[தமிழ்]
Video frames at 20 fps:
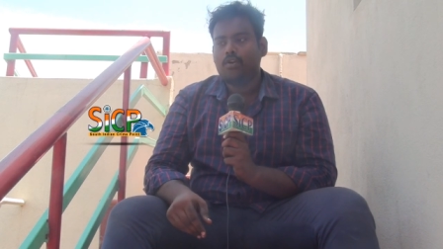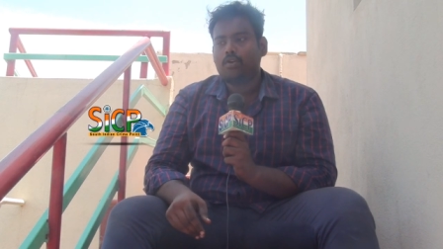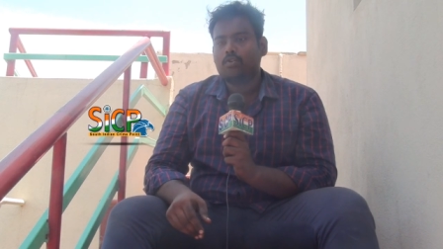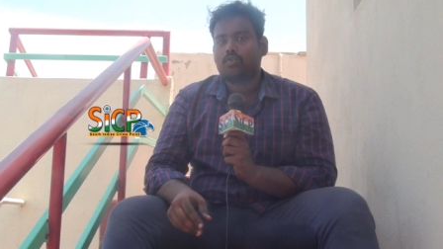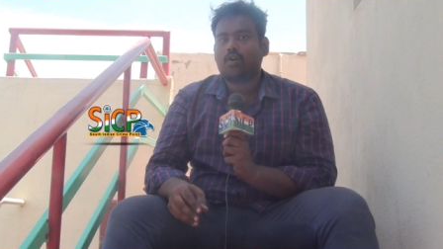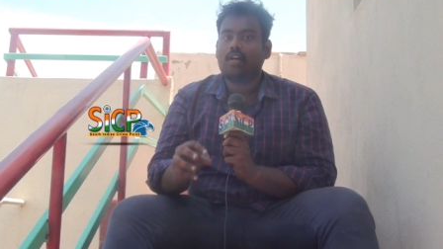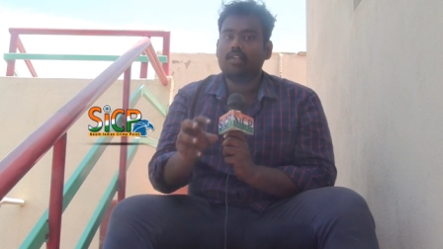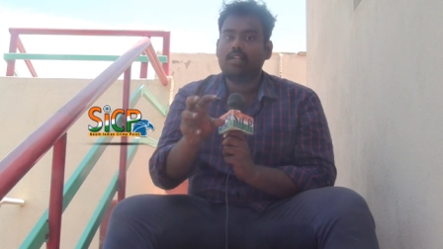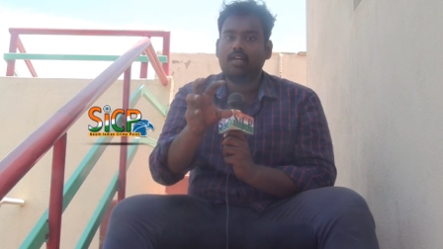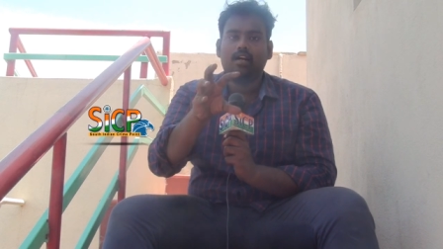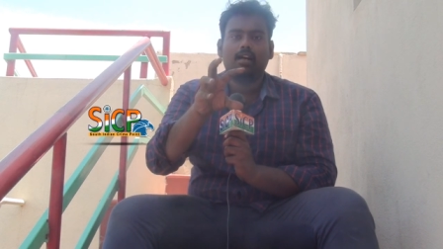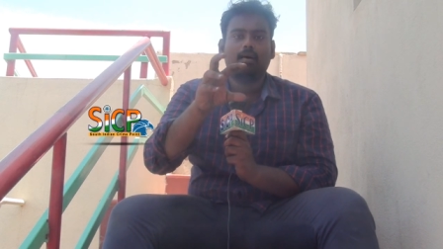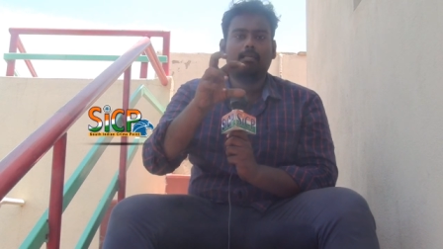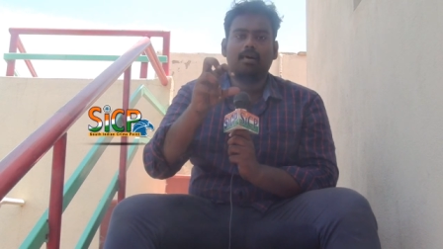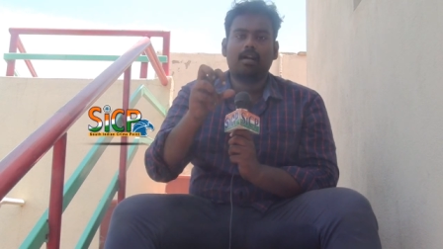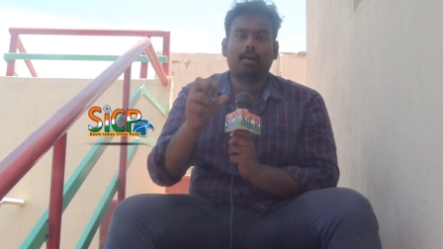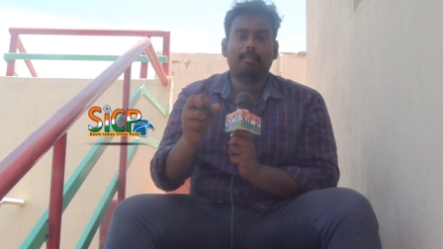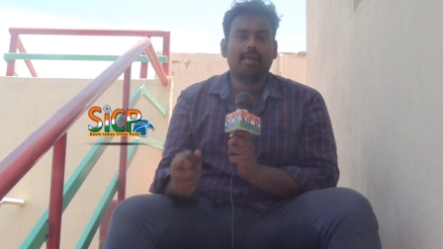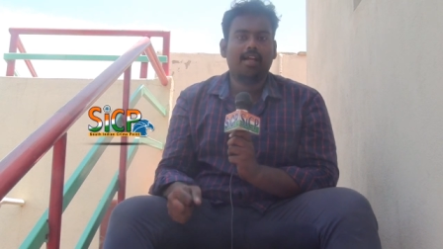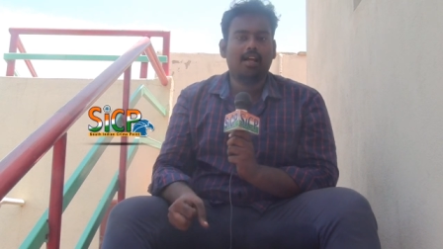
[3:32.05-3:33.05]
ஸோ அதுக்கு
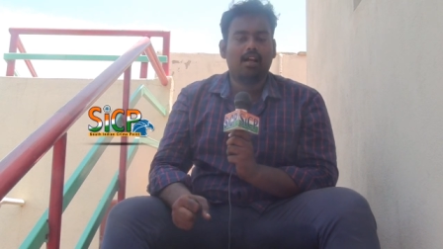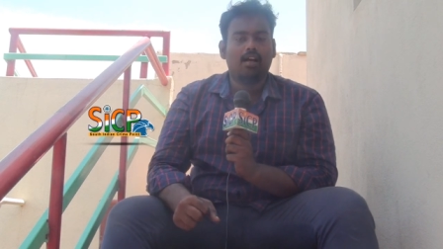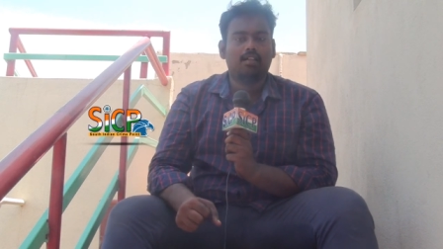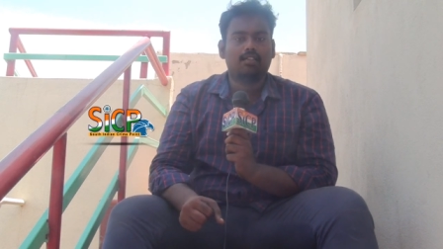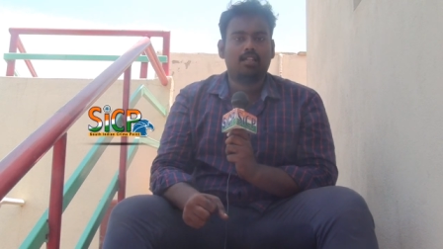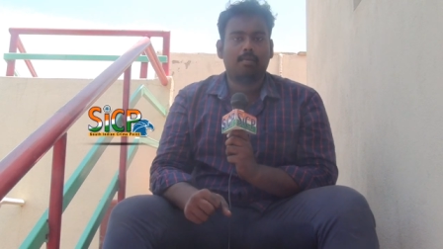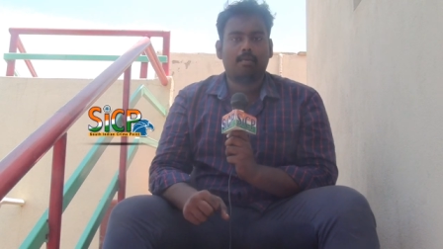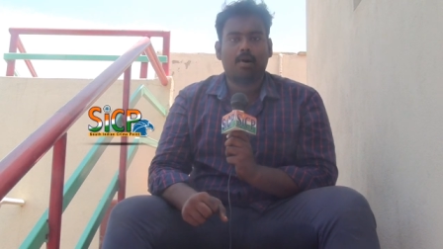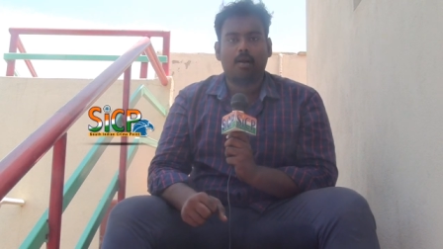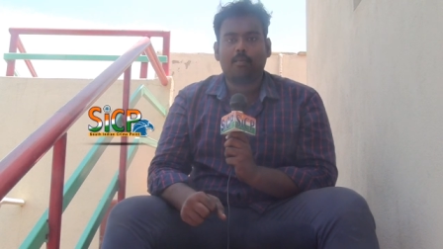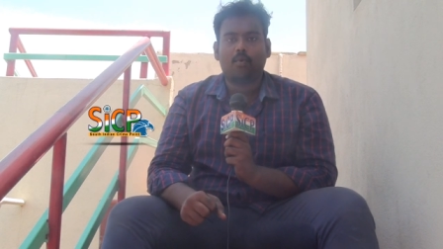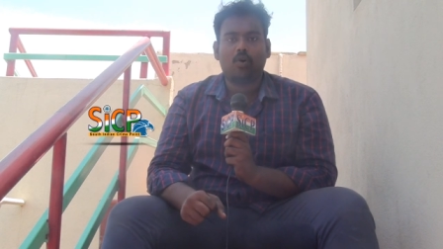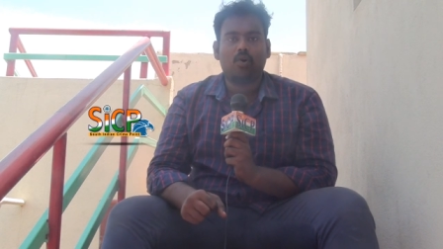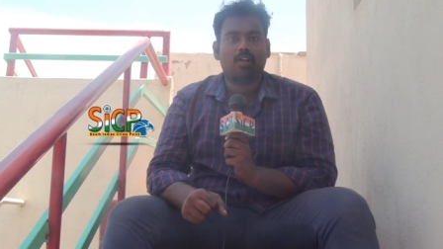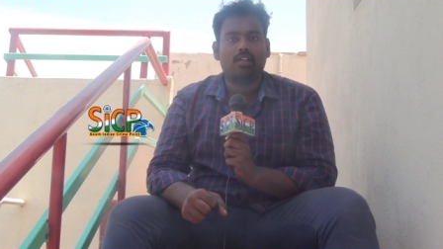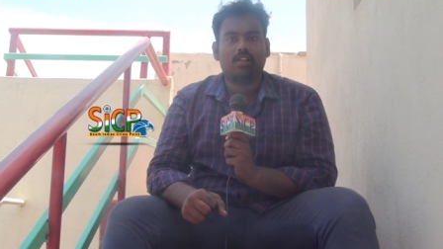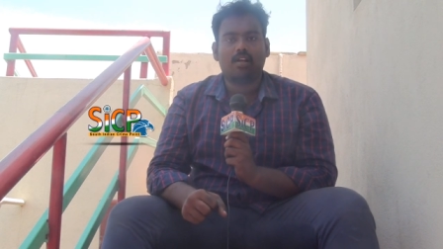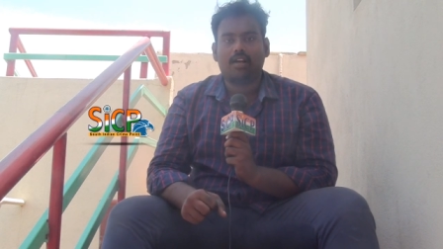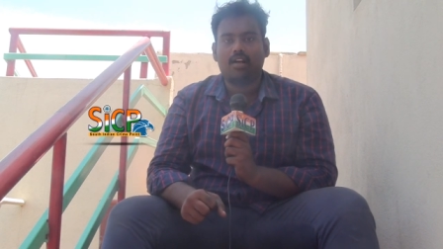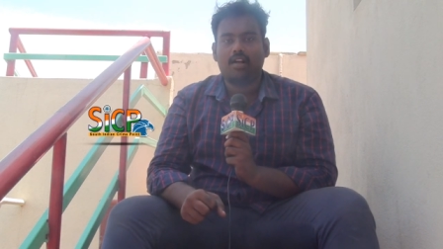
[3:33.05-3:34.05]
நம்ம நம்பிக்கையில்லா தீர்மானம் கொண்டு
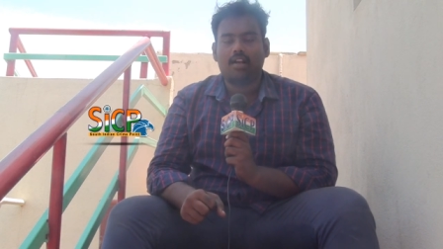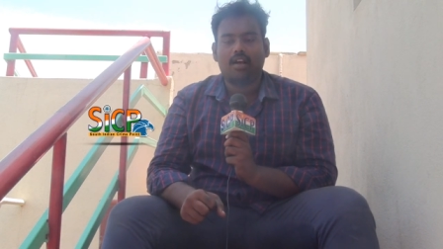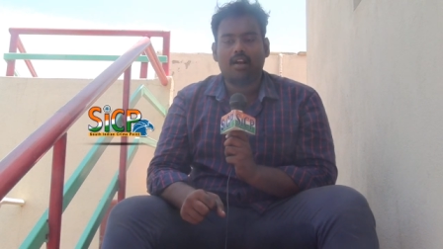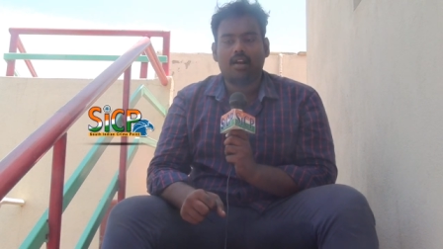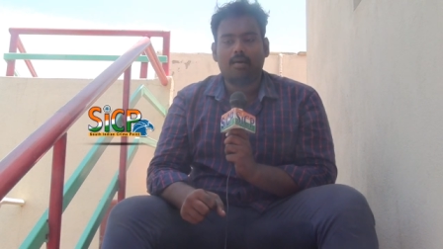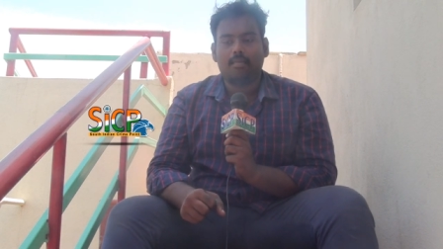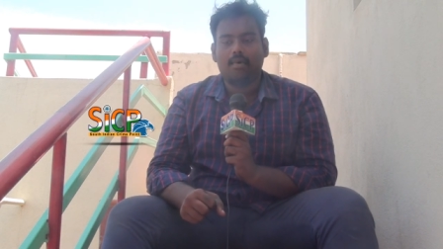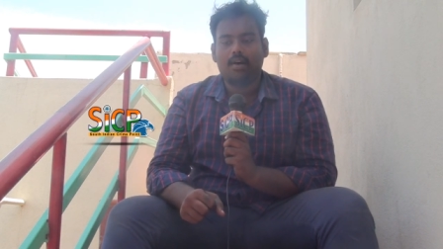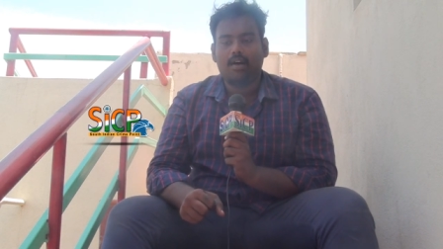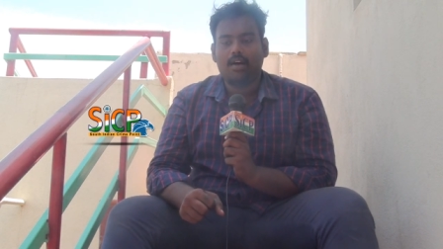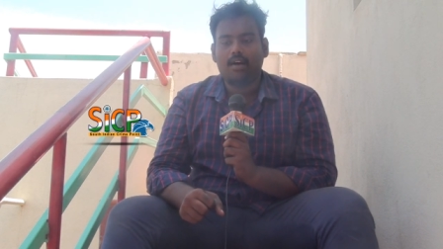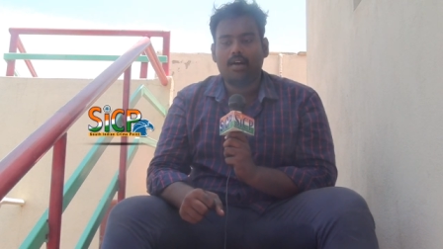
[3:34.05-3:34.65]
வந்தார் இல்லையா நம்ம